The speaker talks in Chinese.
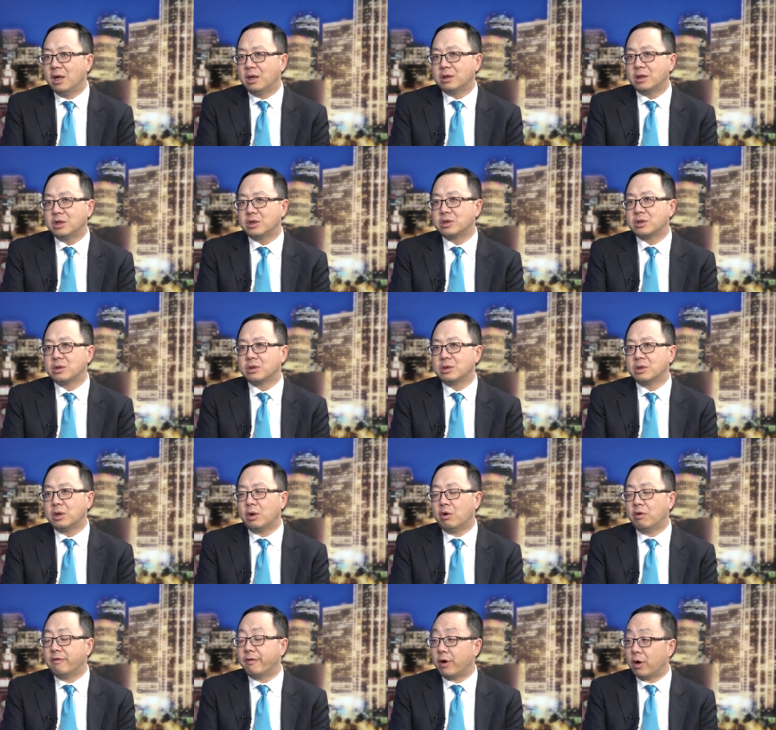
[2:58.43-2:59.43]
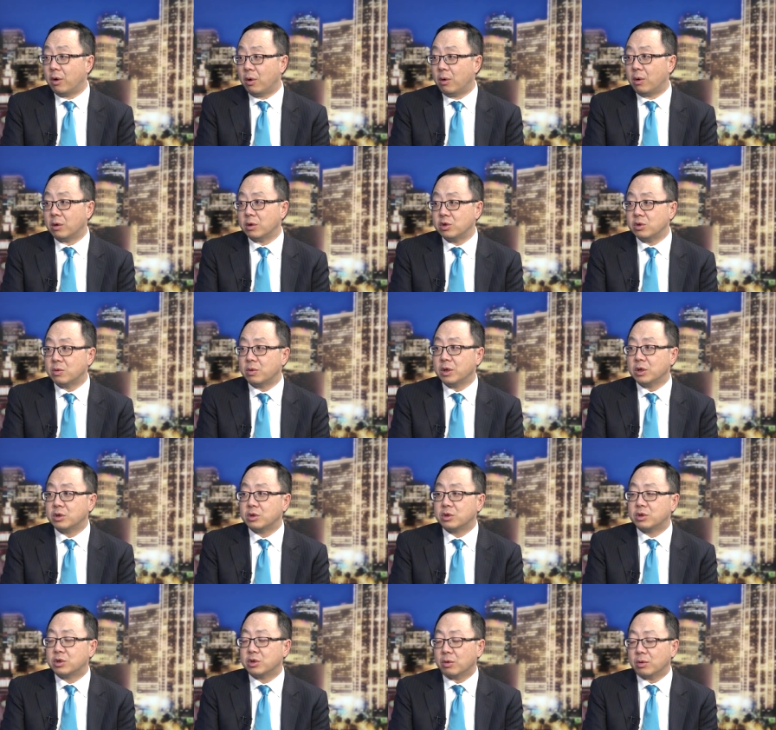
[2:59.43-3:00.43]
但是 overall 就会
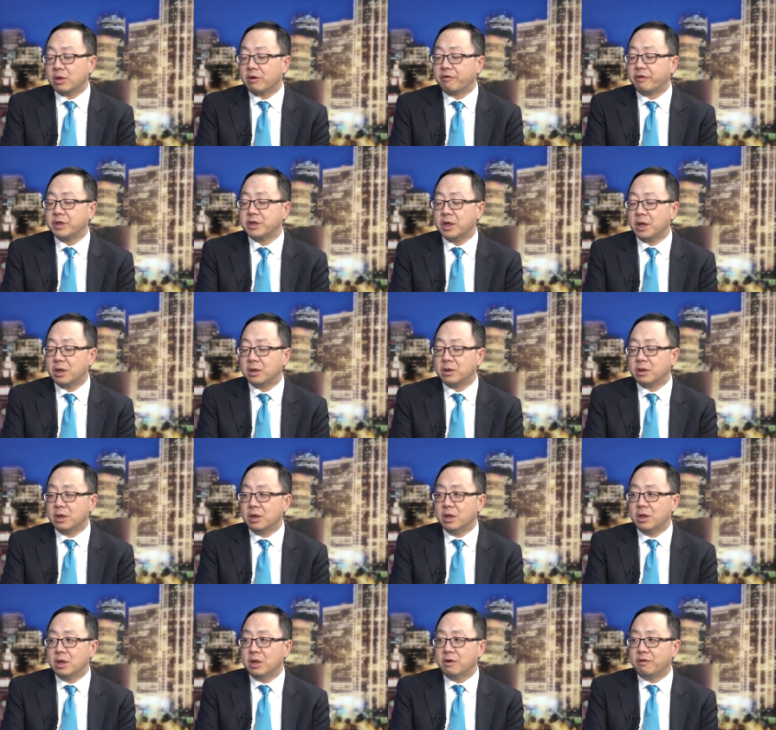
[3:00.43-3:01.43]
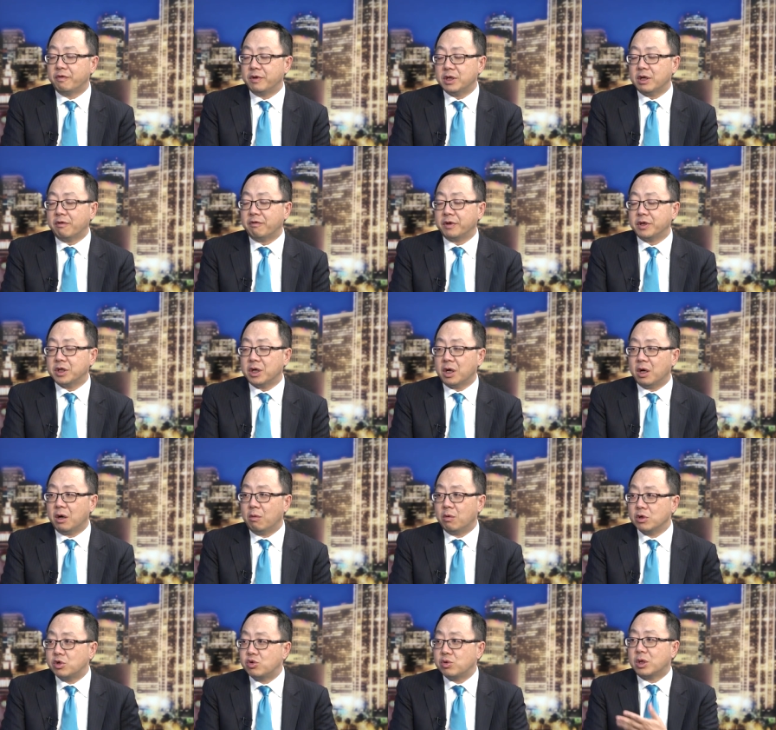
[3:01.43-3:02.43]
走得非常、非常、非常好。
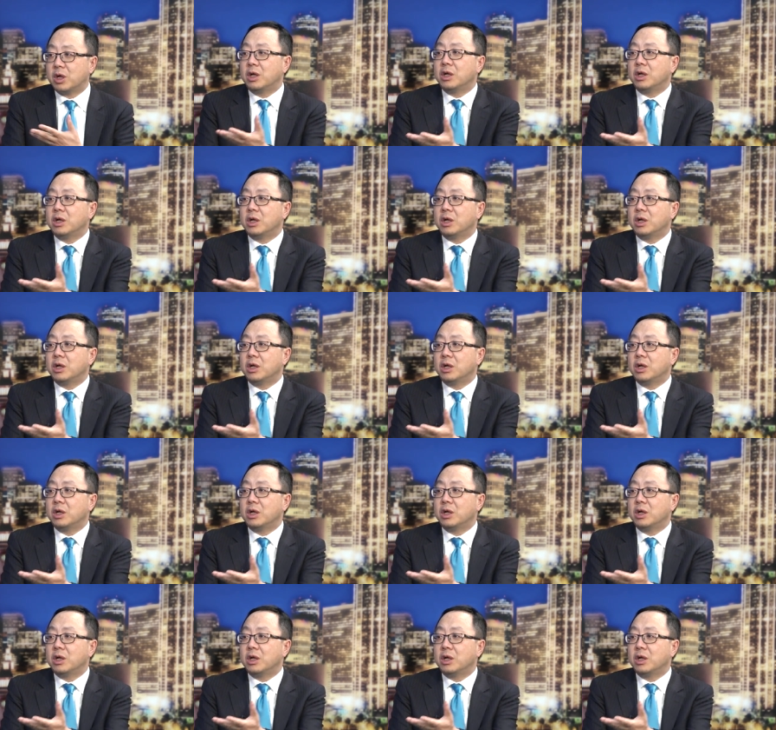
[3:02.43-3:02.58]
我举个